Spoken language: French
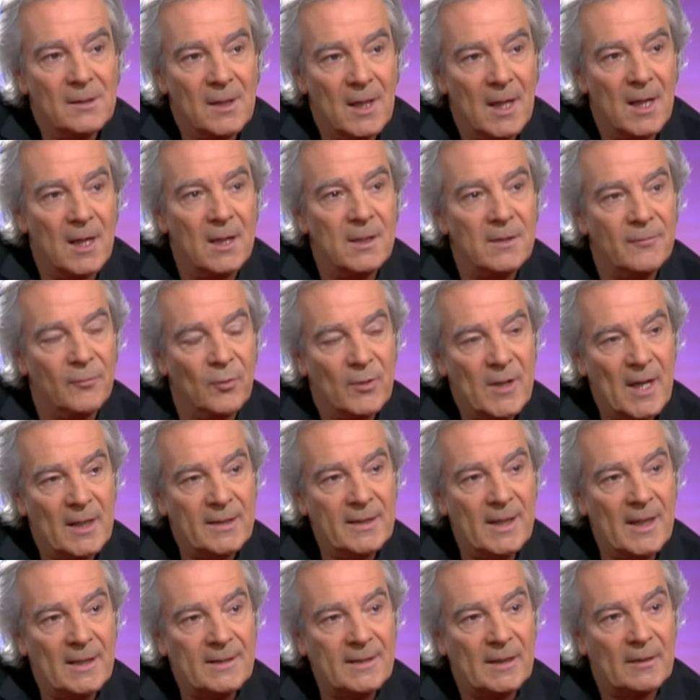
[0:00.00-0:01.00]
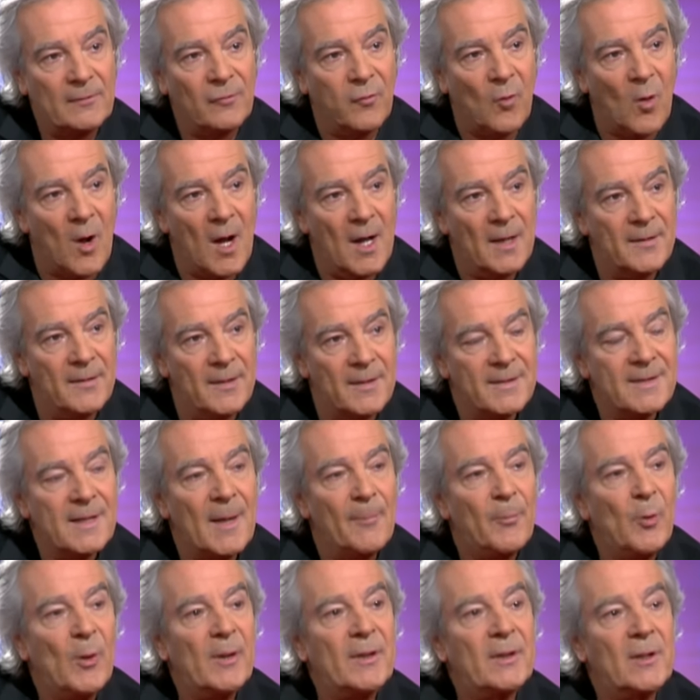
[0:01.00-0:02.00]
Hein, il faut garder la tête froide.
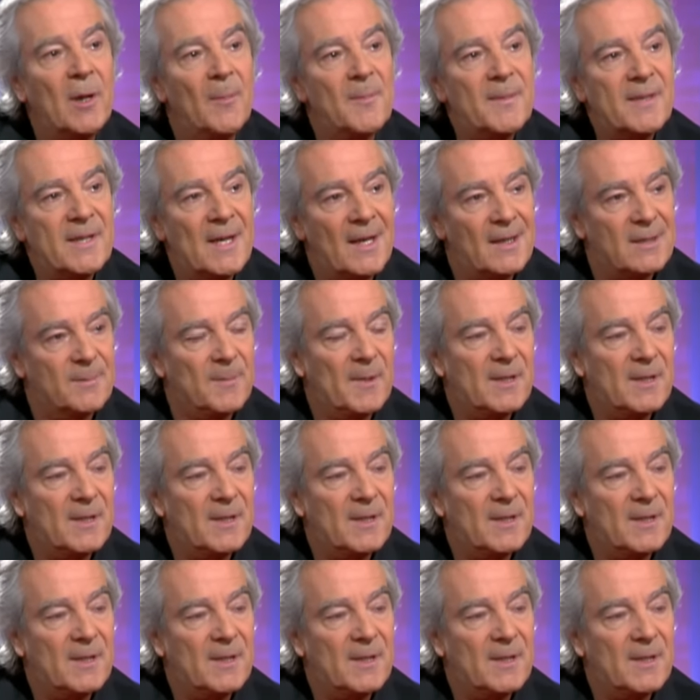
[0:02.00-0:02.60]
Ça peut être comme ça, ce